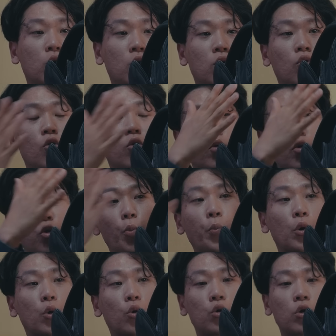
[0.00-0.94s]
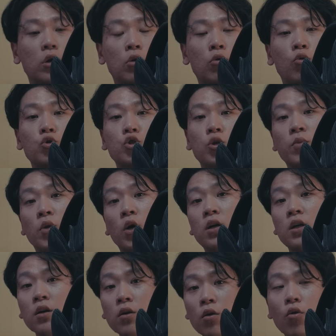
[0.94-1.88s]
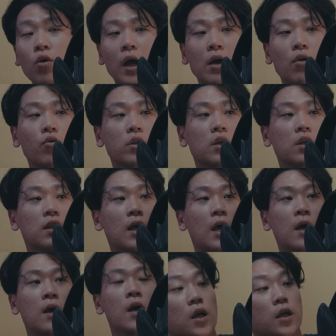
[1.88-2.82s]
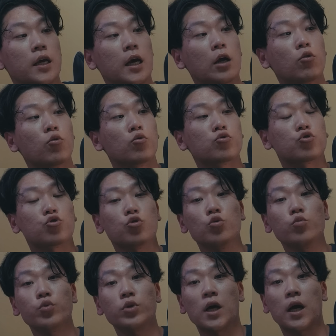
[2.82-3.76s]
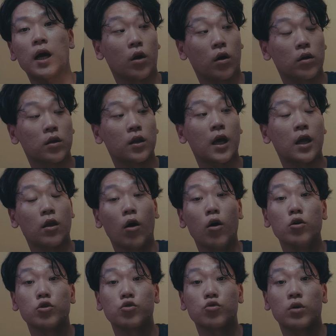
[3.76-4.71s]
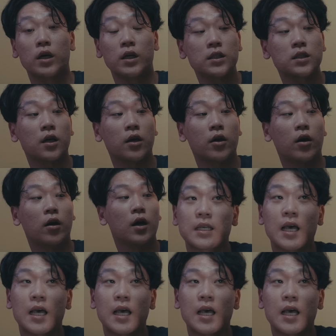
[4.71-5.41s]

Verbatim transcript: 그렇고 뭐 높이로도 그렇고 좀 더 큰 걸로 알고 있는데 얘도 충분히 여러 대 넣을 수가 있어요.